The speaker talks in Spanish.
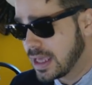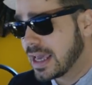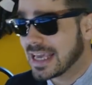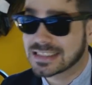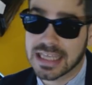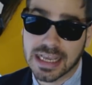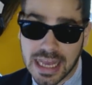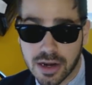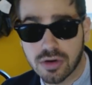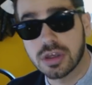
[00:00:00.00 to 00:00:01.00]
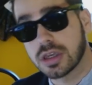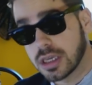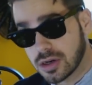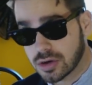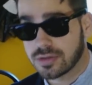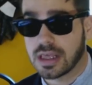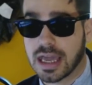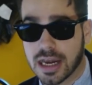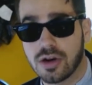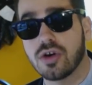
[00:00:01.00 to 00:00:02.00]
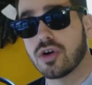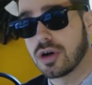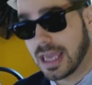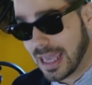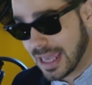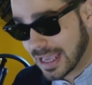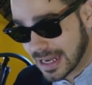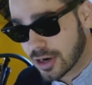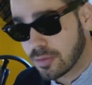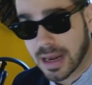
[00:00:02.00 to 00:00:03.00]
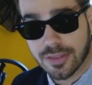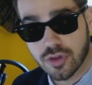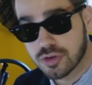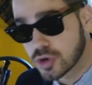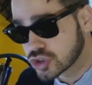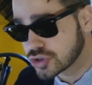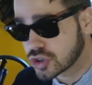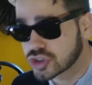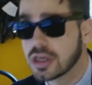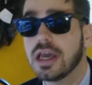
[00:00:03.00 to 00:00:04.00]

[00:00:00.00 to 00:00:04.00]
Está claro y quiero dejarlo eh, claro para todos vosotros